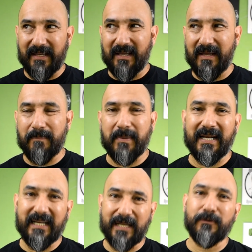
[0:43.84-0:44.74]
Eh,
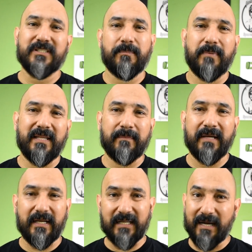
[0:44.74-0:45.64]
para el que no sepa de
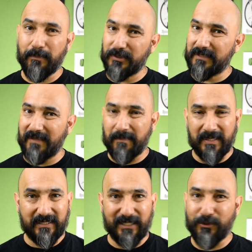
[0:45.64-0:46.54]
mecánica,
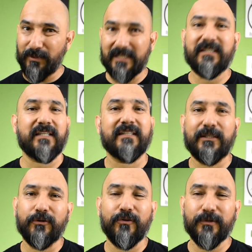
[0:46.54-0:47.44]
posiblemente no le
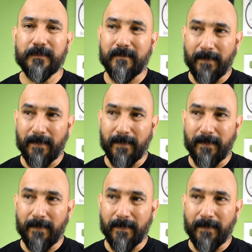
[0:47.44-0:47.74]
entienda todo.